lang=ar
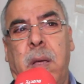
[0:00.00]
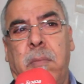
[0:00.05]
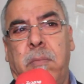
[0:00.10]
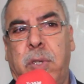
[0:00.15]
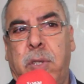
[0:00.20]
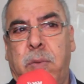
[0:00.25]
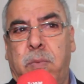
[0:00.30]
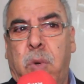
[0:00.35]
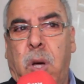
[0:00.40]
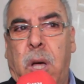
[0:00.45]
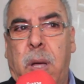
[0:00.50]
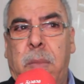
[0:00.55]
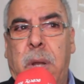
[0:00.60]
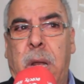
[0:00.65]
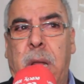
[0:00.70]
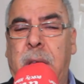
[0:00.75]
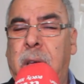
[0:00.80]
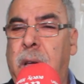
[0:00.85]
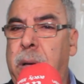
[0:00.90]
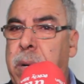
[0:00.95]
مجموعة من
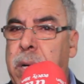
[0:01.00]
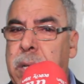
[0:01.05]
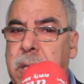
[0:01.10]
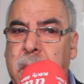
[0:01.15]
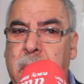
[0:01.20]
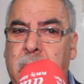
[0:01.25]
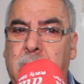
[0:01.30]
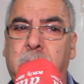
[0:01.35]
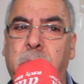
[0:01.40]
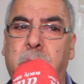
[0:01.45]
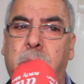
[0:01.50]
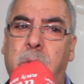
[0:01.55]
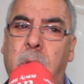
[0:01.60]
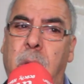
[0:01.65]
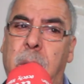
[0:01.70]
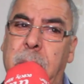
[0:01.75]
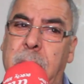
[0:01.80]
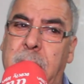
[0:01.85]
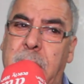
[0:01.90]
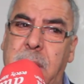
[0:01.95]
الإحباطات
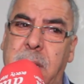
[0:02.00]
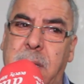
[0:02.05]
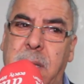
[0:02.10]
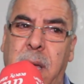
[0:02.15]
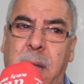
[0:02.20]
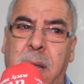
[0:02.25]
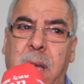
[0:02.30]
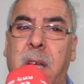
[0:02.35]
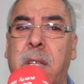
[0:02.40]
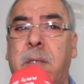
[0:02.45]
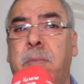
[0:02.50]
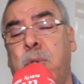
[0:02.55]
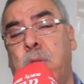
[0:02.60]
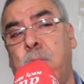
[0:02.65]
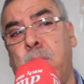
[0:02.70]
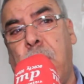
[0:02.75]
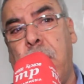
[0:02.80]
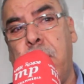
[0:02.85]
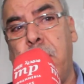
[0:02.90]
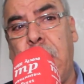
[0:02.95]
مجموعة من الانكسارات
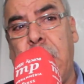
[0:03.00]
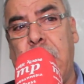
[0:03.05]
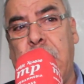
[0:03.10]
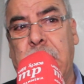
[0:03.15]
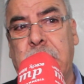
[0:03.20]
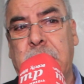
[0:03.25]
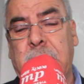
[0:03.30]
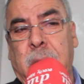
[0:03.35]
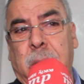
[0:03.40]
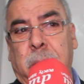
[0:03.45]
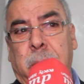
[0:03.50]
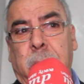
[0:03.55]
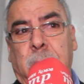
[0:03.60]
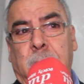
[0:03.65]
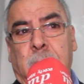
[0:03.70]
مجموعة من الأعطاب